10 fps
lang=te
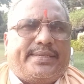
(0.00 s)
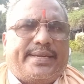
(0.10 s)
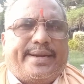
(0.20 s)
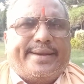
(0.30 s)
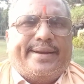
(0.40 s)

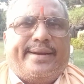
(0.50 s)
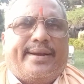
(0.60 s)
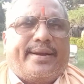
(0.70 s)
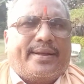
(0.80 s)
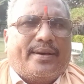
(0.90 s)
సెంట్రల్
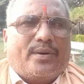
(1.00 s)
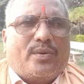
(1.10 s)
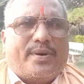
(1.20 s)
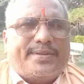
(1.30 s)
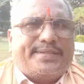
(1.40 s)
డెల్టా
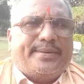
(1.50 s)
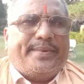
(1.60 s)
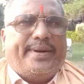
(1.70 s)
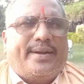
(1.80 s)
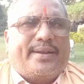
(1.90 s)
కోనసీమ
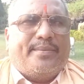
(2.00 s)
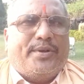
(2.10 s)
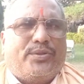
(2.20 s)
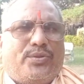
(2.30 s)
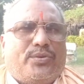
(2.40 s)
డెల్టా
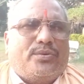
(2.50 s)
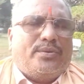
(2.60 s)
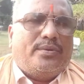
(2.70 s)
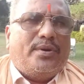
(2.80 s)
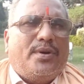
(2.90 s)
మొత్తం
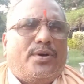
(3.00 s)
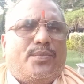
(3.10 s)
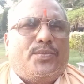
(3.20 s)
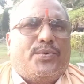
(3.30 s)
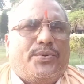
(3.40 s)

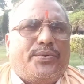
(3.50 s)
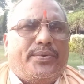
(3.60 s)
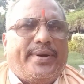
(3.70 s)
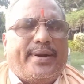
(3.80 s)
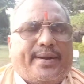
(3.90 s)
మూడు
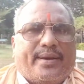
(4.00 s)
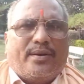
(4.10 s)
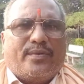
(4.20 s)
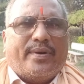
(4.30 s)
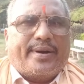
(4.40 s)

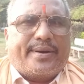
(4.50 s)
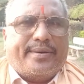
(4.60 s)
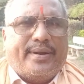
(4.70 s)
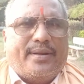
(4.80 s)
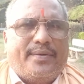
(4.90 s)
డెల్టాలో వాటర్
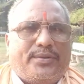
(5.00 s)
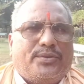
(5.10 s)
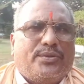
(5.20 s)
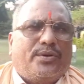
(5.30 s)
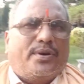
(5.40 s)
ఎలా
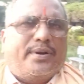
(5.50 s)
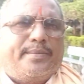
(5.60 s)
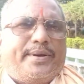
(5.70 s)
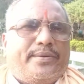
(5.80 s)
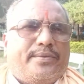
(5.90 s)
వెళ్తుందో అక్కడ
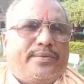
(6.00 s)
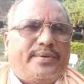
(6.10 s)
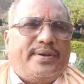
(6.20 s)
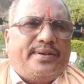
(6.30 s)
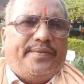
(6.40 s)
మనం
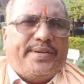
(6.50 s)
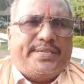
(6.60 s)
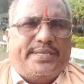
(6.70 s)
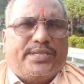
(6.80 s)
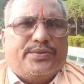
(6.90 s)

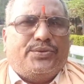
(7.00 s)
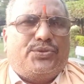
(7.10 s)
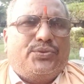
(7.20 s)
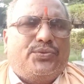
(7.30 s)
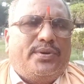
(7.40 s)

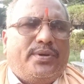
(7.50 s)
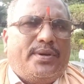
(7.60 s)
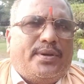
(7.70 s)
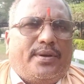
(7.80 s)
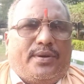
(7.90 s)
వీక్షించవచ్చు
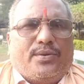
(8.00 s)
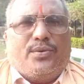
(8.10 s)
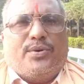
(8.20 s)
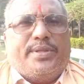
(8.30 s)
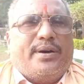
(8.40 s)

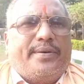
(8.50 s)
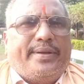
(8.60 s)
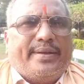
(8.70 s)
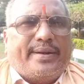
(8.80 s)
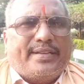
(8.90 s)

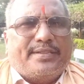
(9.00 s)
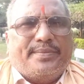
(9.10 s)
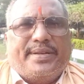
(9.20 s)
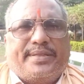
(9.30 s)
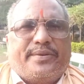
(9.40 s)
గోదావరి
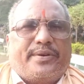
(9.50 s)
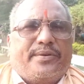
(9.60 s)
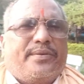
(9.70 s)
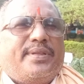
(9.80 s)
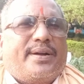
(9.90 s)
రాజమహేంద్రవరం
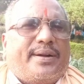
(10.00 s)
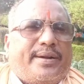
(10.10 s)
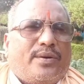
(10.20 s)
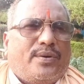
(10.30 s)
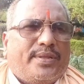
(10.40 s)
వద్ద
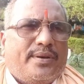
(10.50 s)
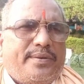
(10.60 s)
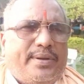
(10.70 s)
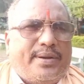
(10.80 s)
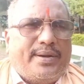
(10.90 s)
అఖండ
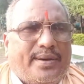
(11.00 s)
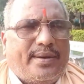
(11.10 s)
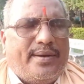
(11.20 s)
గోదావరిగా